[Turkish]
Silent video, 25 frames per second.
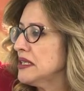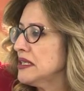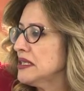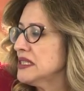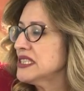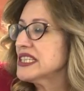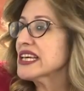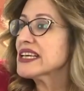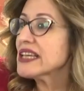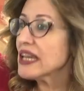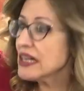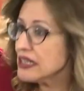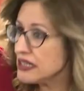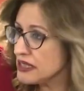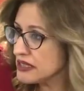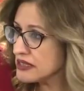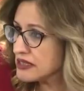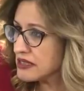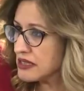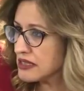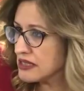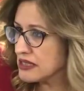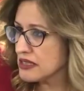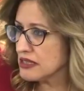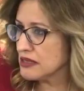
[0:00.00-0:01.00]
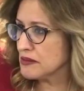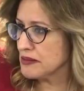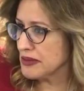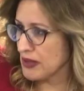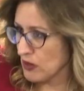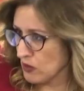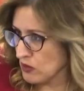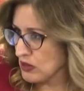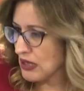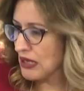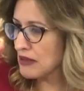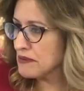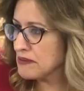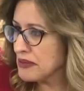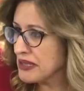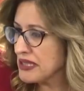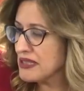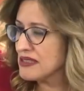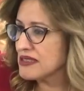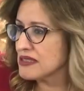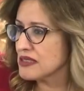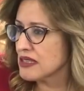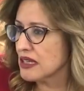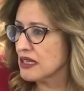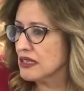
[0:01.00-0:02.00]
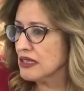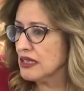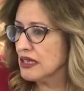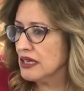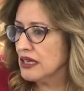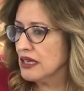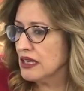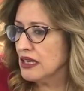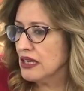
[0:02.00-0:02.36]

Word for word: şeker hastası olan bir insan